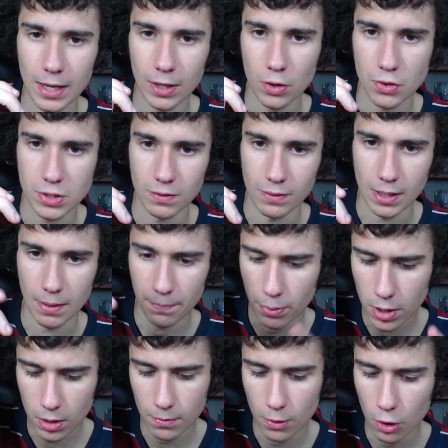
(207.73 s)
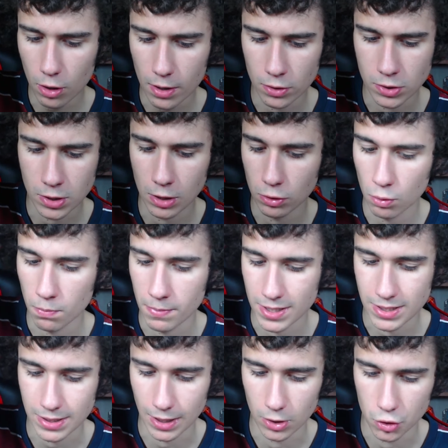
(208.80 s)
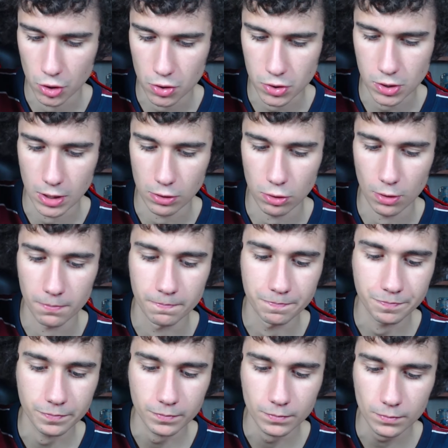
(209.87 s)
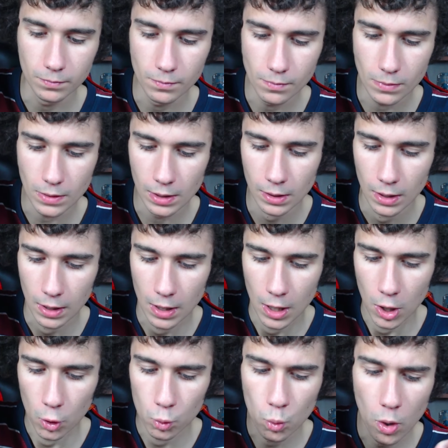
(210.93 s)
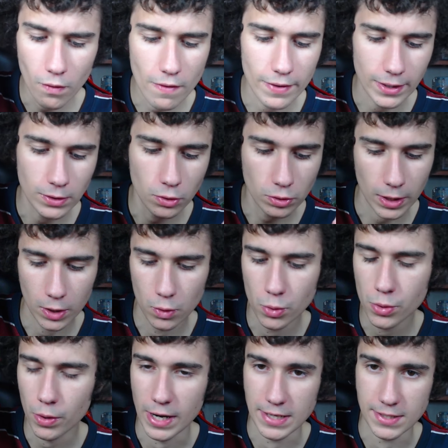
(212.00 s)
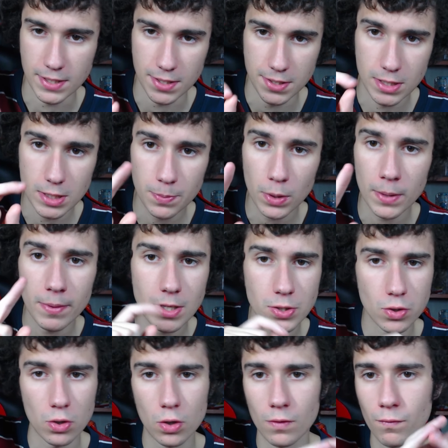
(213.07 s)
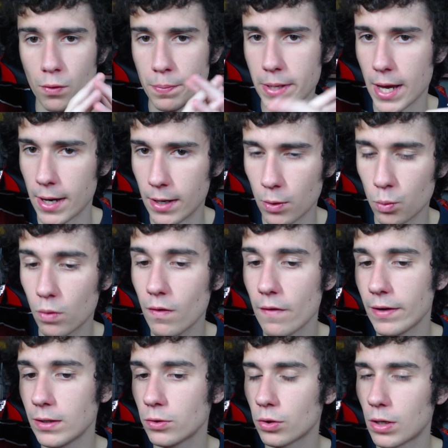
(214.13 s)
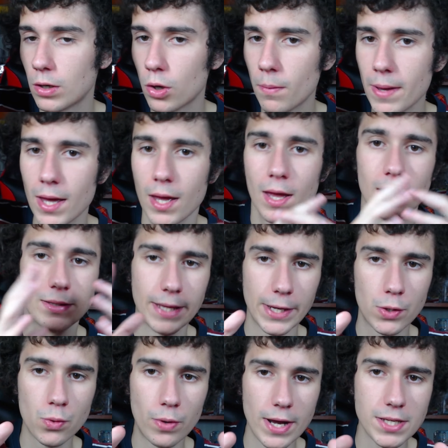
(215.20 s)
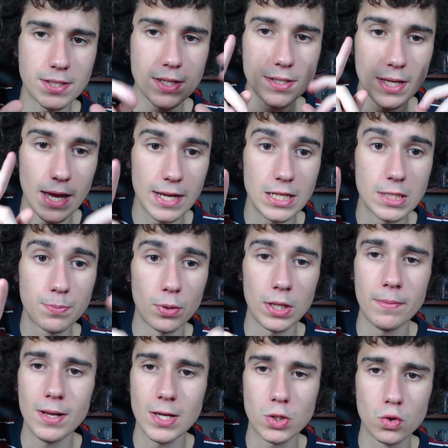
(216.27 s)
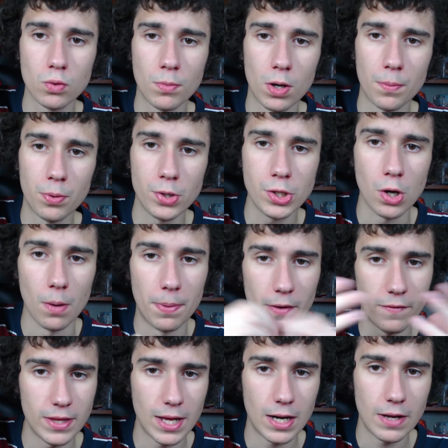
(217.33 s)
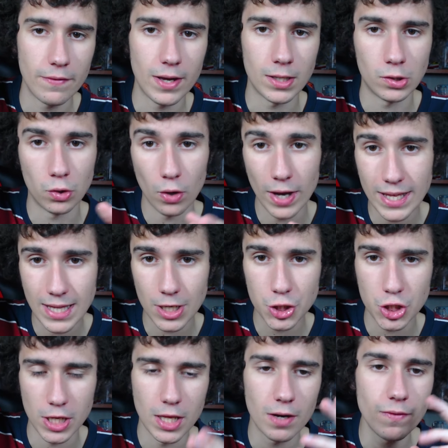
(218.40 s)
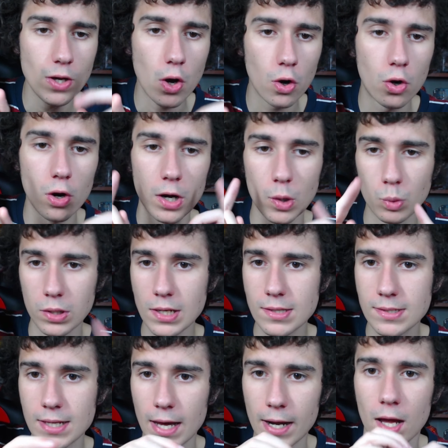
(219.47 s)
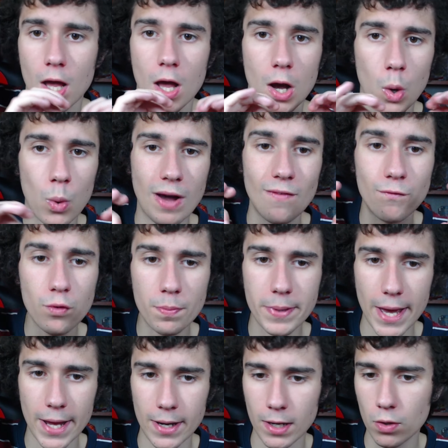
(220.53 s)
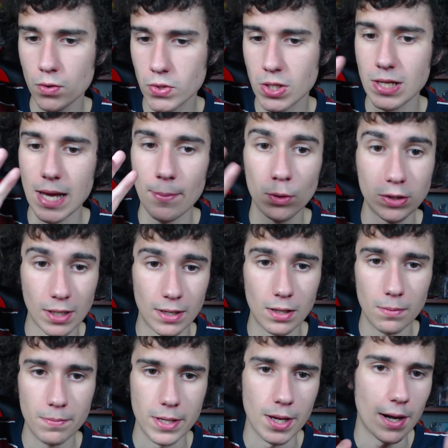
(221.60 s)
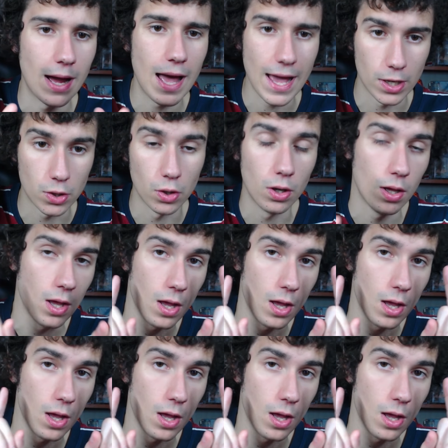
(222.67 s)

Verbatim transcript: così via. Poi loro hanno scritto un messaggio, hanno scritto un nuovo evento Tycoon Racers disponibile solo con VPN. Un nuovo evento dal nome Tycoon Racers è disponibile su Monopoly Go. Per vedere l'evento ed accedervi occorre utilizzare una VPN. Consigliamo Tunnel Beer. Ecco.